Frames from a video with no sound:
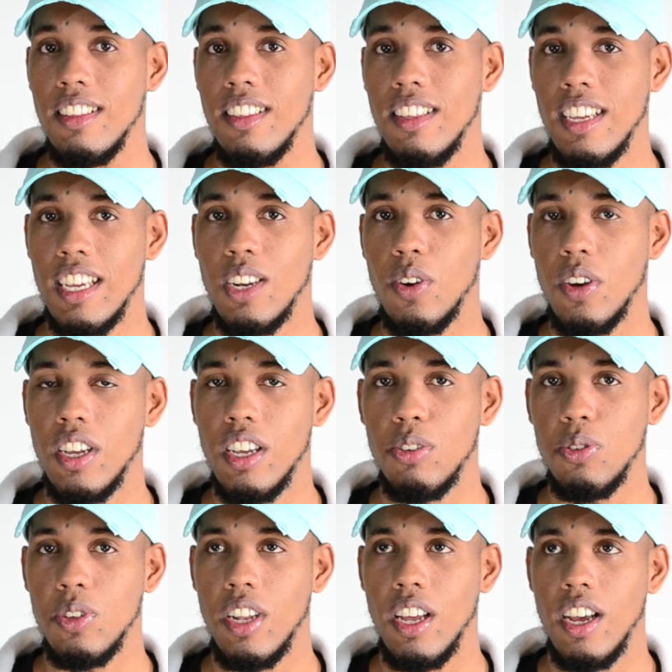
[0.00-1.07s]
Y creo que es
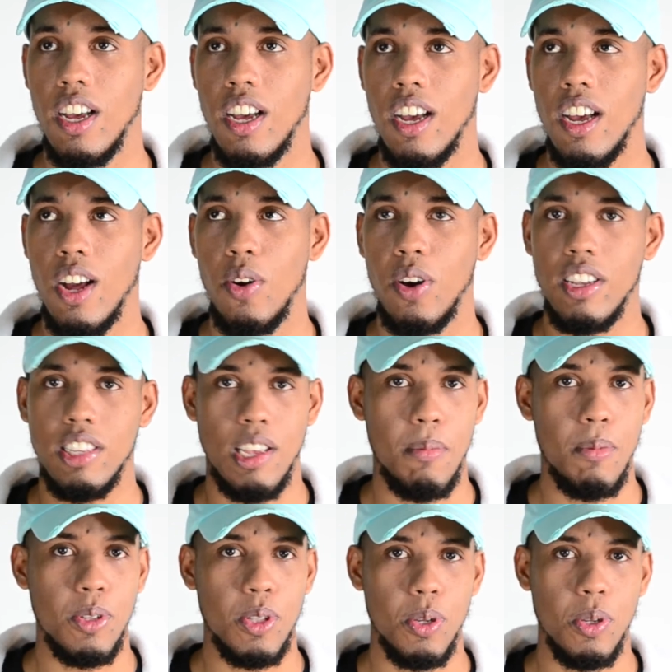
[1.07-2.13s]
una, algo que
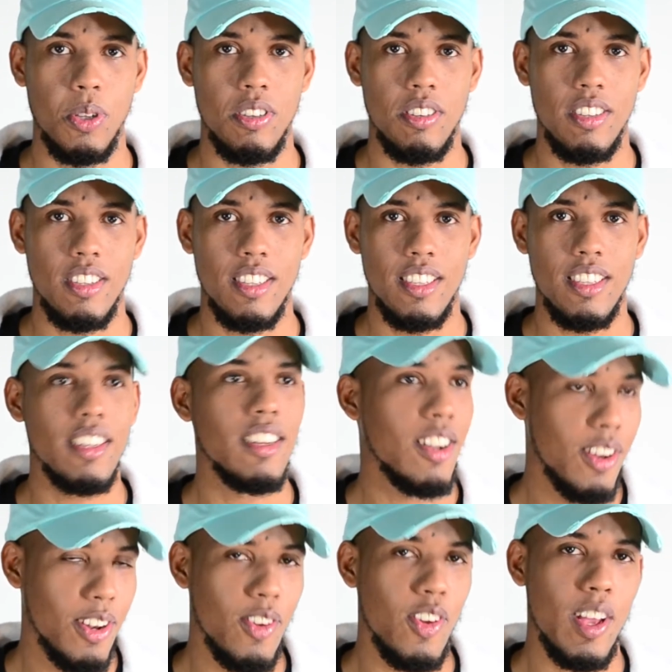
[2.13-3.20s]
sabemos todos,
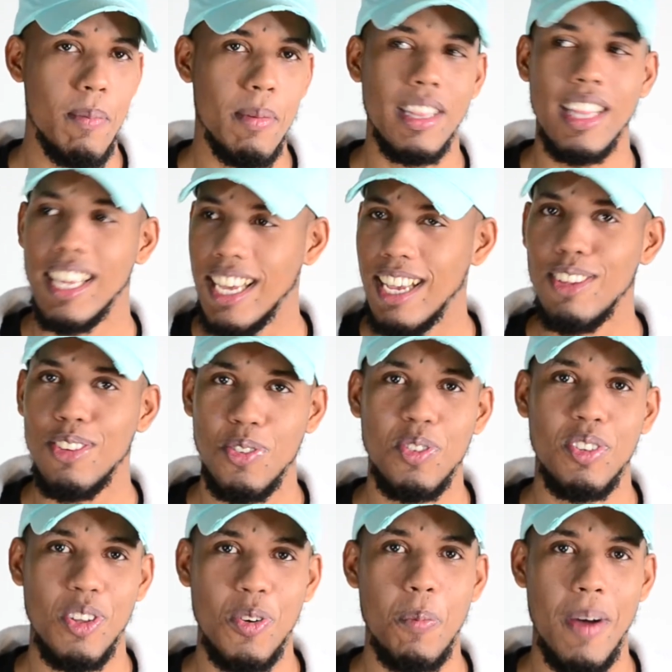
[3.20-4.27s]
lógicamente, que es un
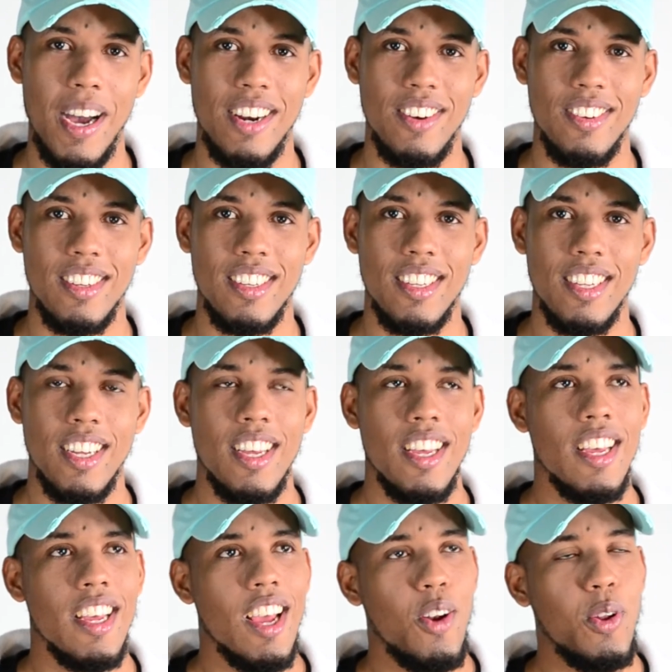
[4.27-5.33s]
ser humano.
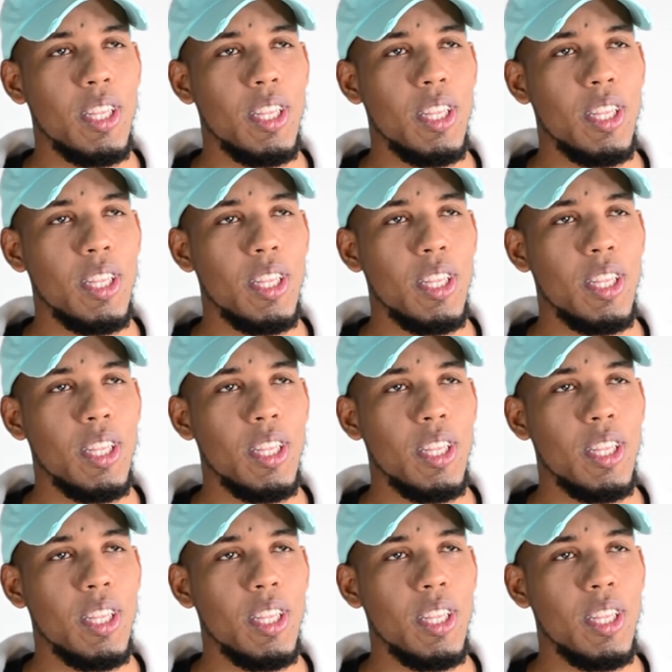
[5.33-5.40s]
Lo